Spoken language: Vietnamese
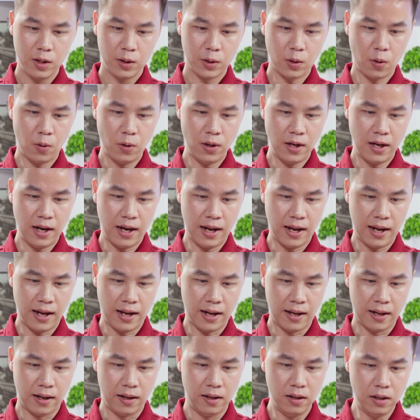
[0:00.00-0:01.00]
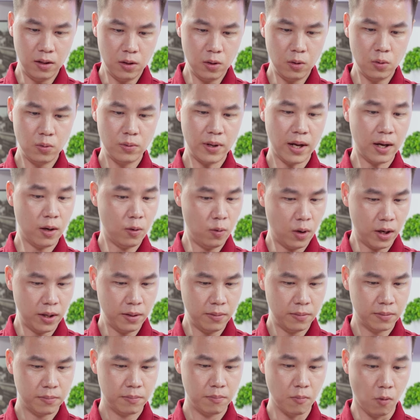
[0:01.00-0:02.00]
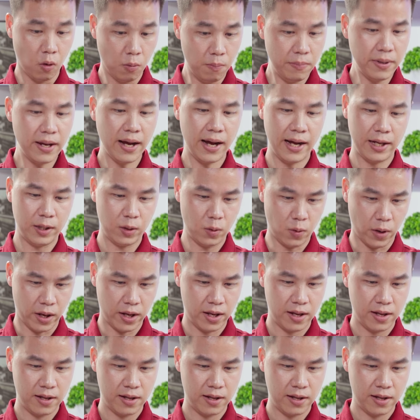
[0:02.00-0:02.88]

Tôi là Lưu Đăng Luân, bốn mươi hai tuổi,